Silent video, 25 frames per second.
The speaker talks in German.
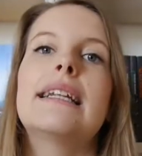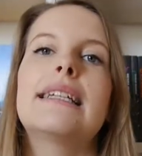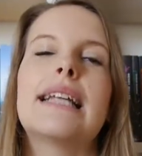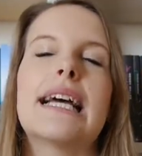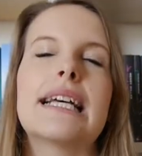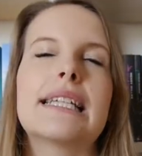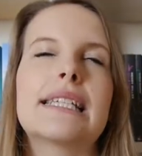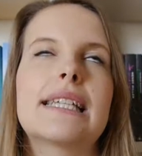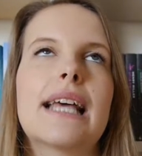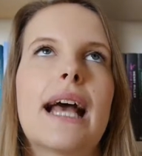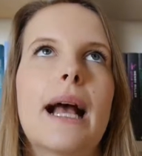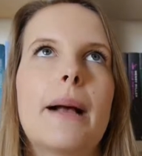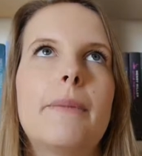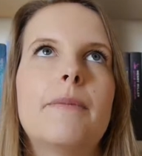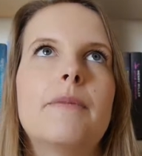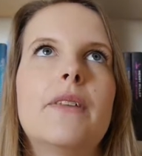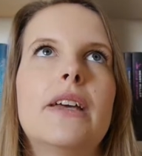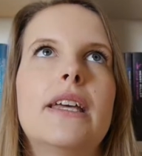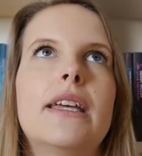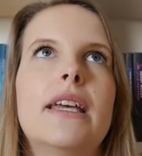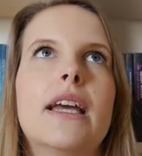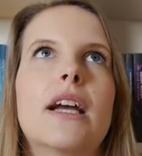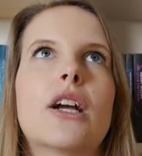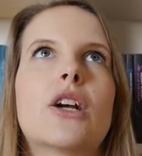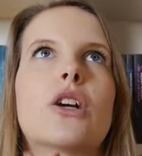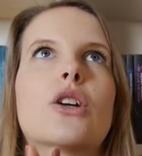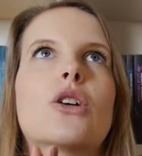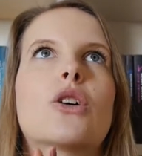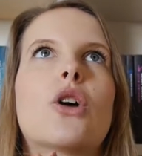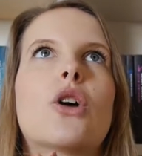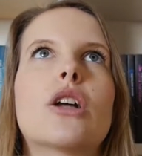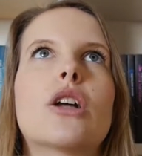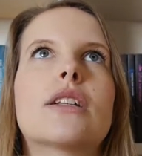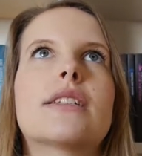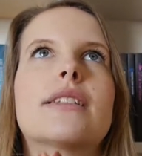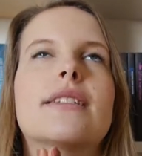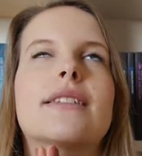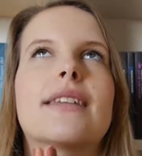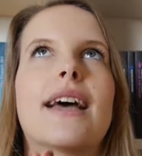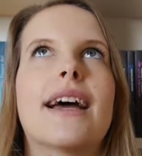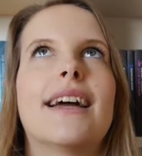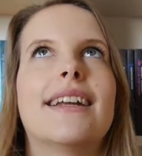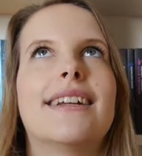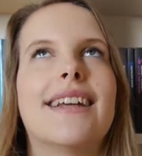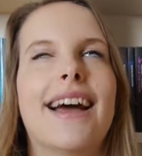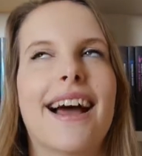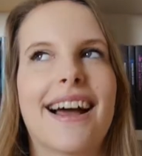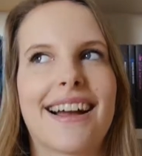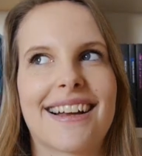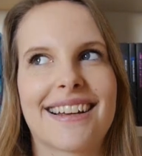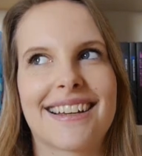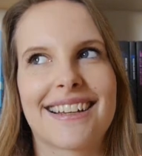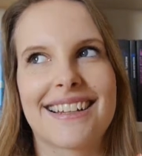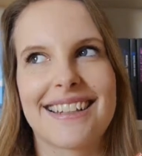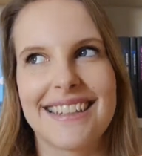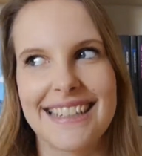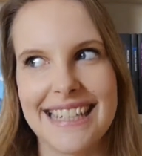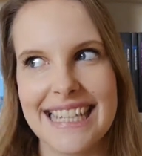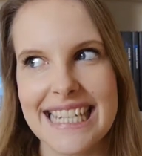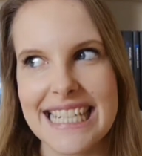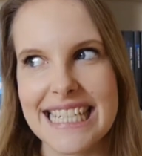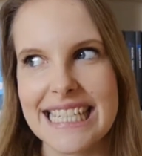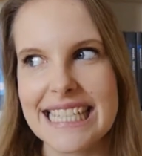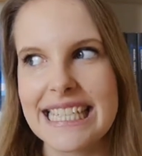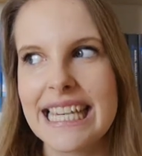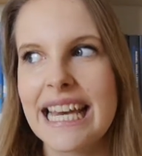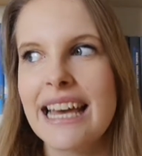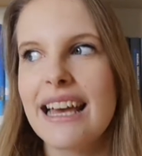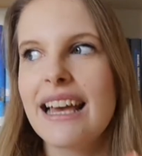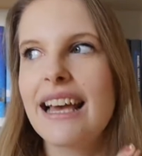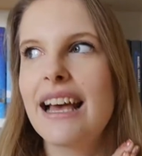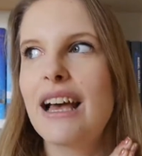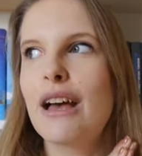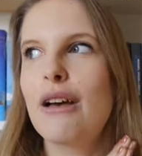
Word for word: Das haben wir hier Gott sei Dank nicht.